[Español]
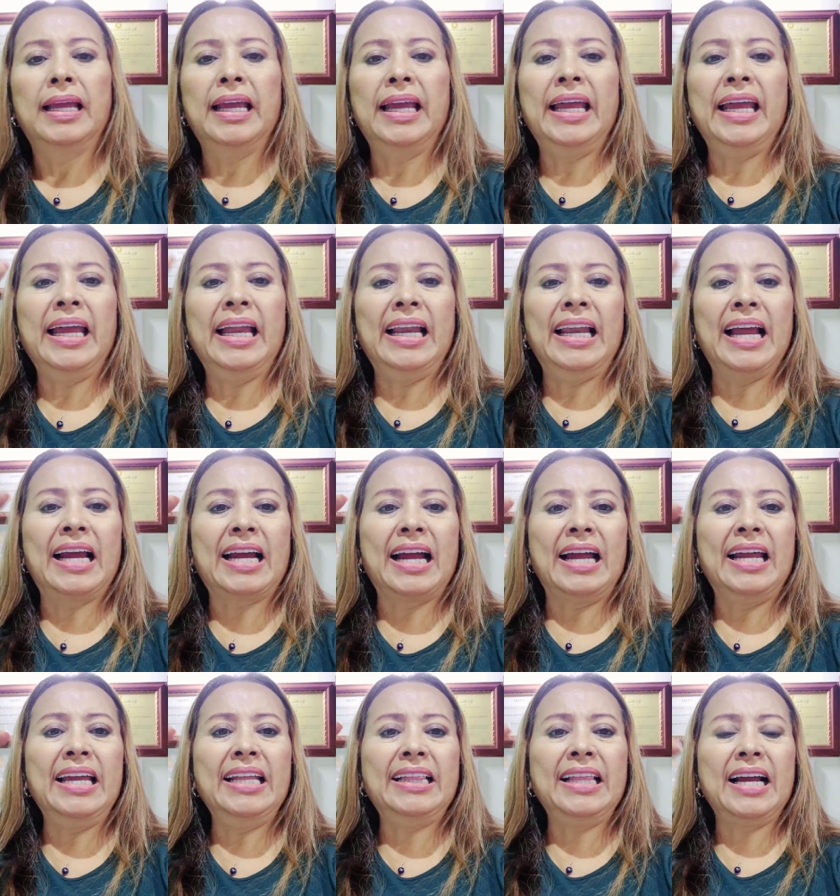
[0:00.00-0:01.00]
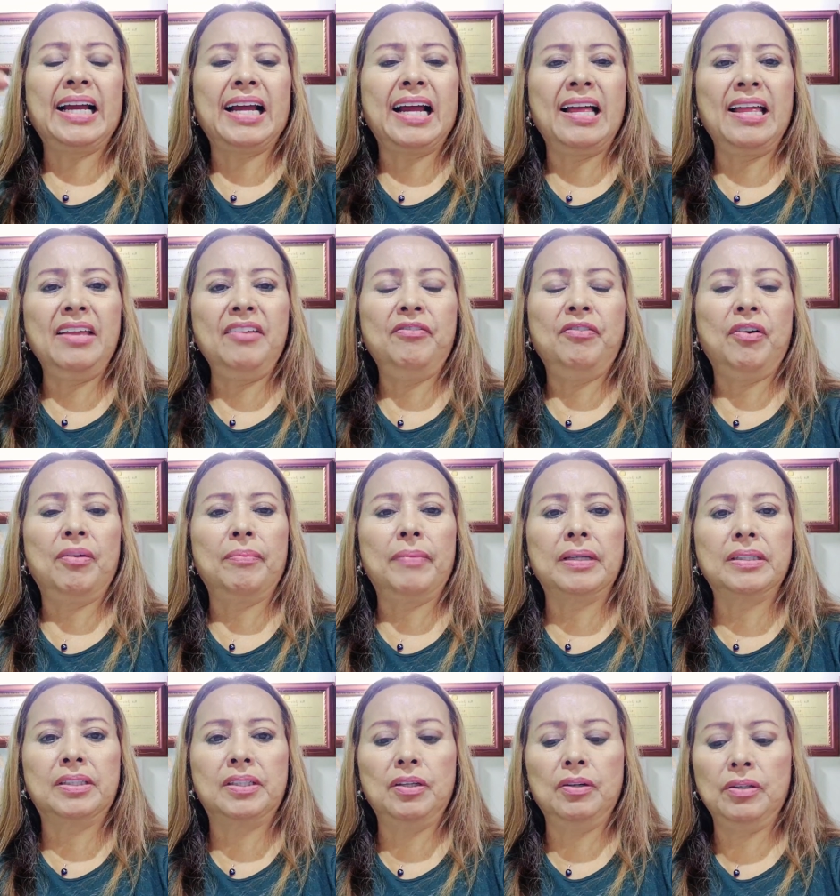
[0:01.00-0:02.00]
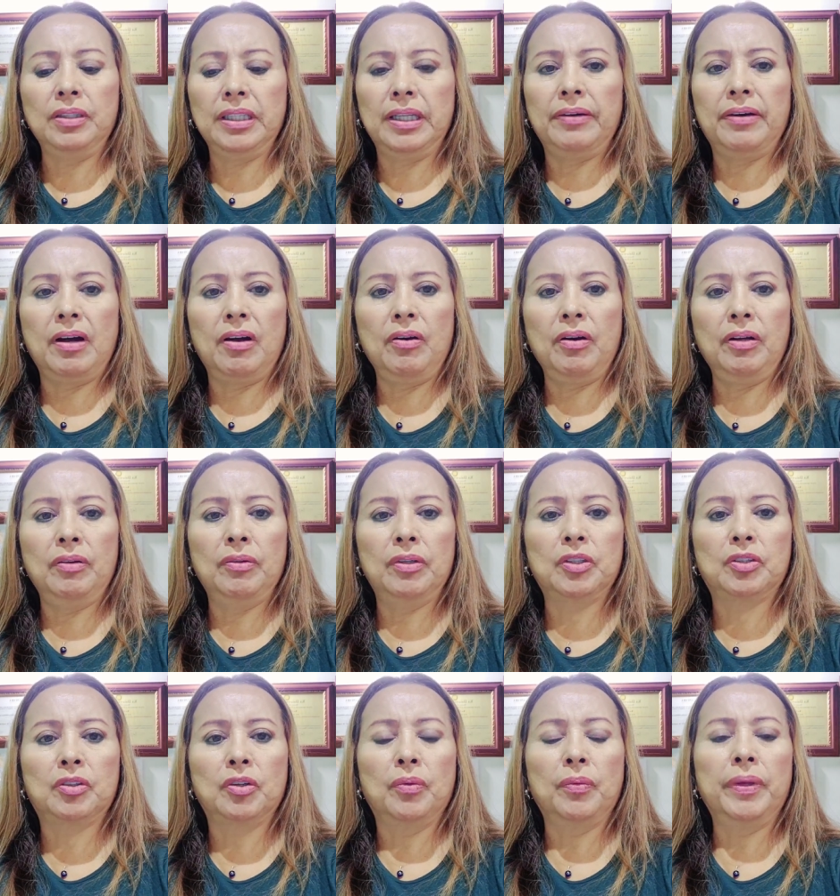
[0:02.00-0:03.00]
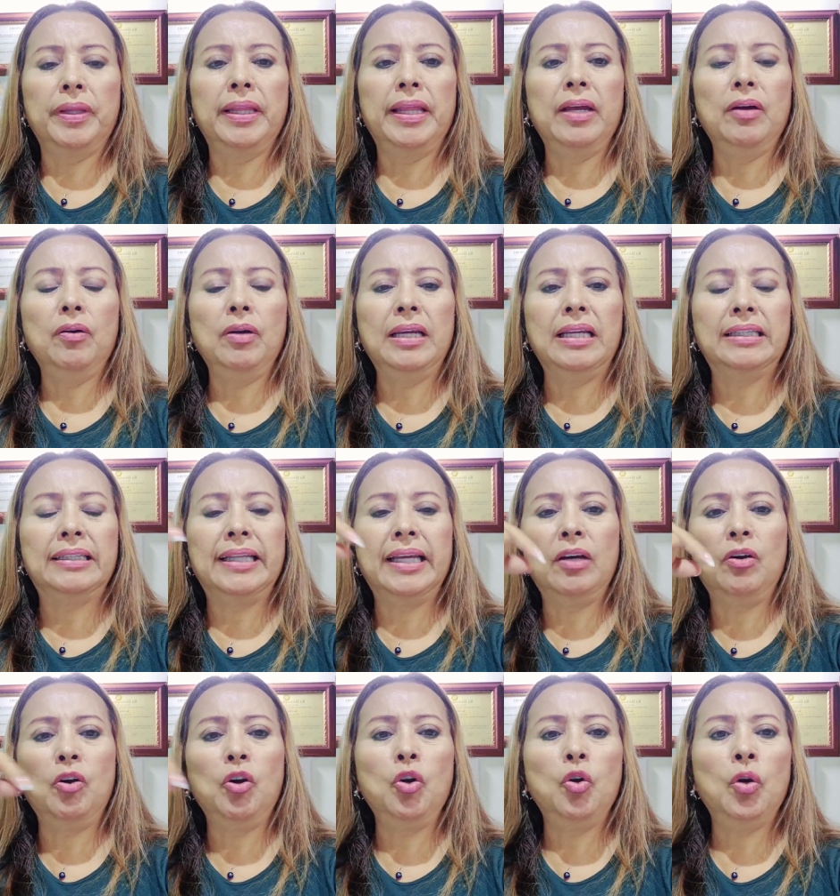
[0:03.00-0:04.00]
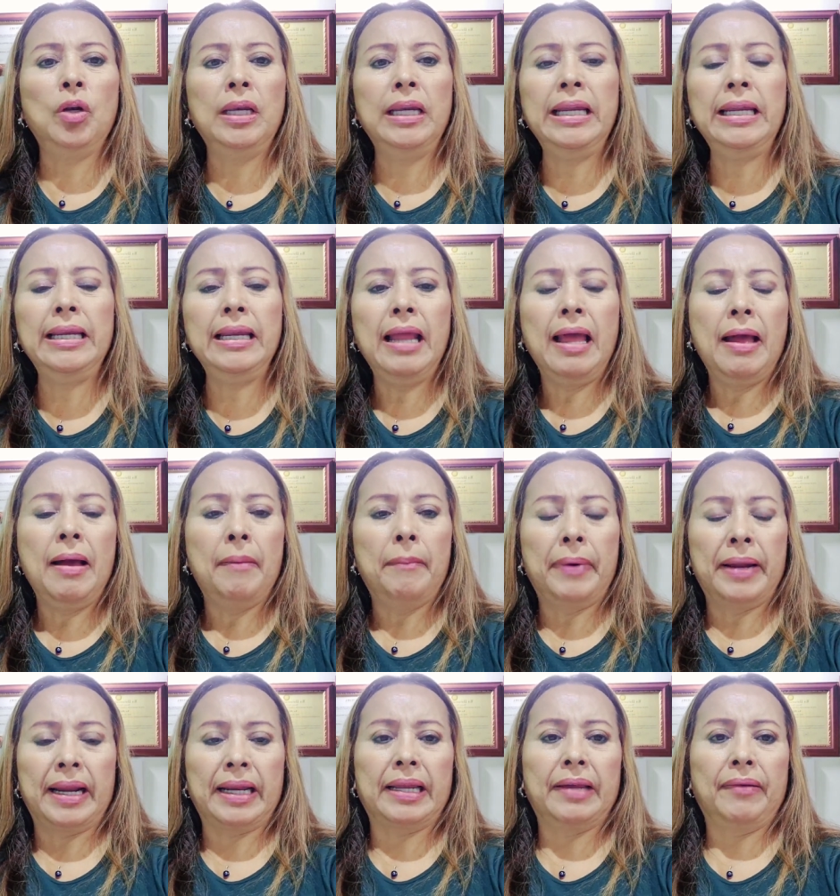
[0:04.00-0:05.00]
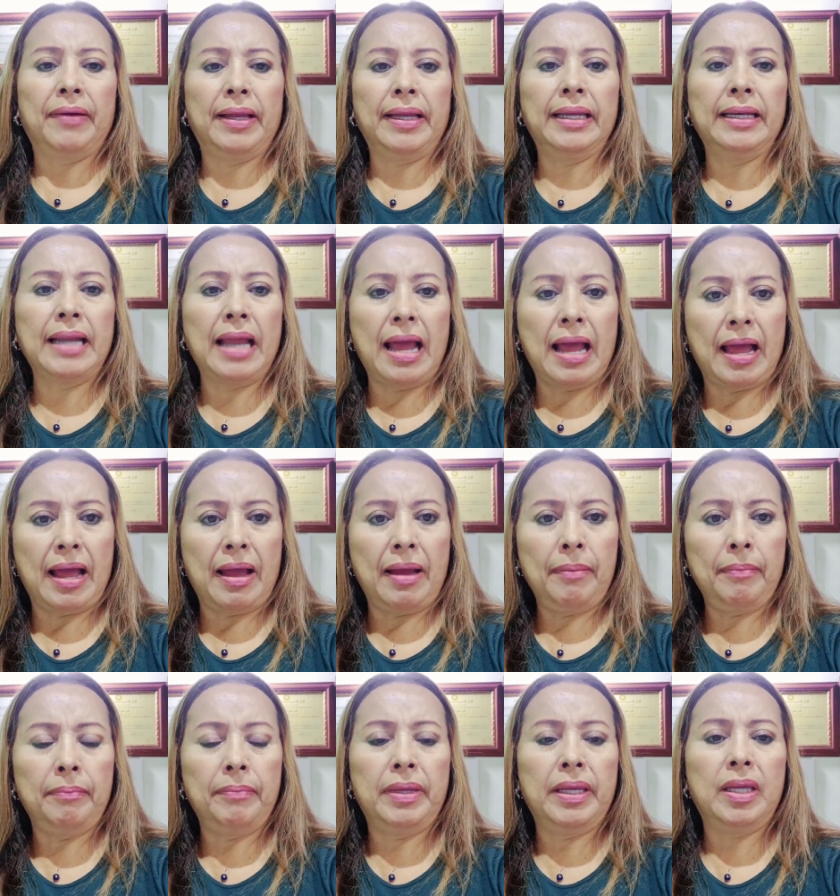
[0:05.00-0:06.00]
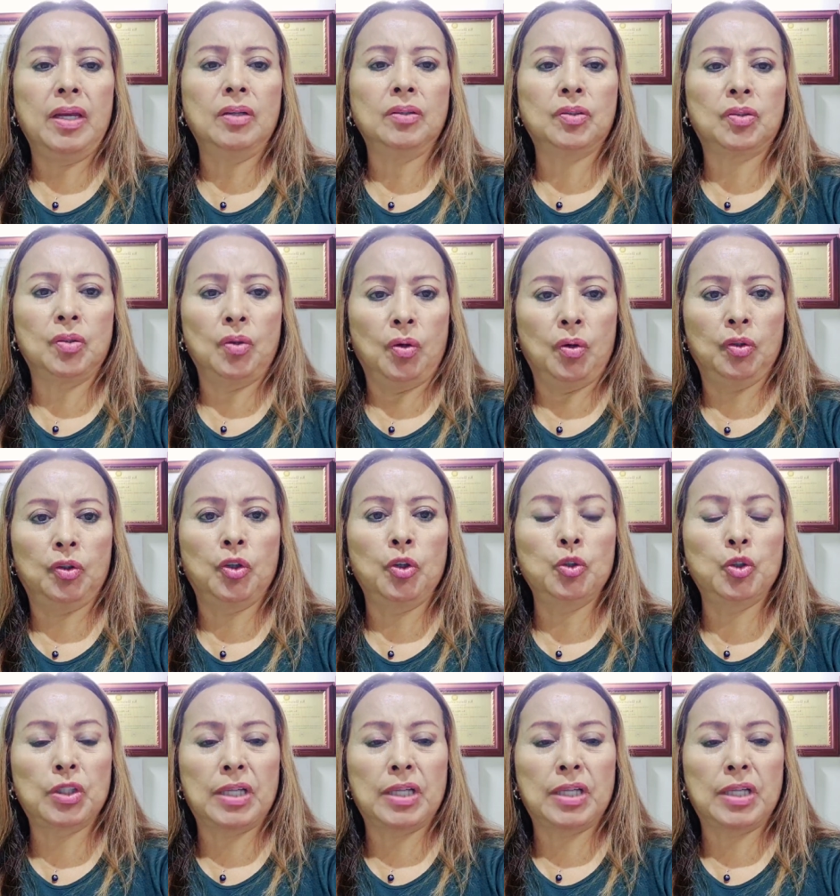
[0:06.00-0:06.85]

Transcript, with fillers: En la cajita acá de información, debajo de nuestro video, les dejo los links para que vayan a mis otros